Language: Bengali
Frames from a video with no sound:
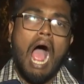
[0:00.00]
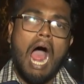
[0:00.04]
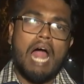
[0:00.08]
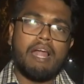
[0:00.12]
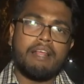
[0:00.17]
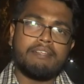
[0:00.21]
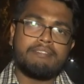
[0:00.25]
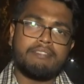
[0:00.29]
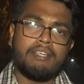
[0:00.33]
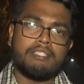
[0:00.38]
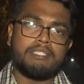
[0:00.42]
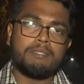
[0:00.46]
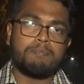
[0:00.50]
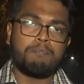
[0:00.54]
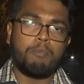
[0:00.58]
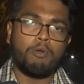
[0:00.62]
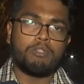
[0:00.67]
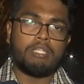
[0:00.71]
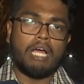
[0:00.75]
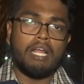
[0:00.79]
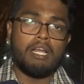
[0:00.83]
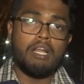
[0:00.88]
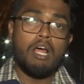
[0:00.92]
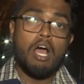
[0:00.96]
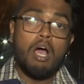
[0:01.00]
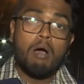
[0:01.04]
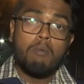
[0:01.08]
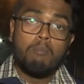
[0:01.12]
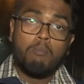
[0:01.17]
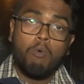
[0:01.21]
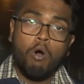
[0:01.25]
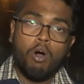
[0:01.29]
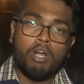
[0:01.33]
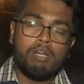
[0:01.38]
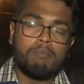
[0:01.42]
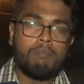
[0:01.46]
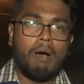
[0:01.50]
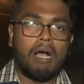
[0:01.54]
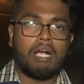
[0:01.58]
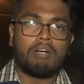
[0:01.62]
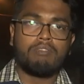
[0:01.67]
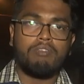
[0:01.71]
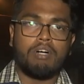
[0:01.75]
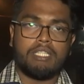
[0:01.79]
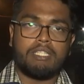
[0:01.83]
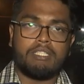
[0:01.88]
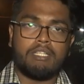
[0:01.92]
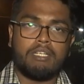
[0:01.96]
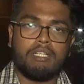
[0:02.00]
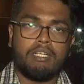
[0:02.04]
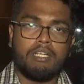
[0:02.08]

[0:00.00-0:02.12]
আরএসএস প্রধান মোহন ভাগবত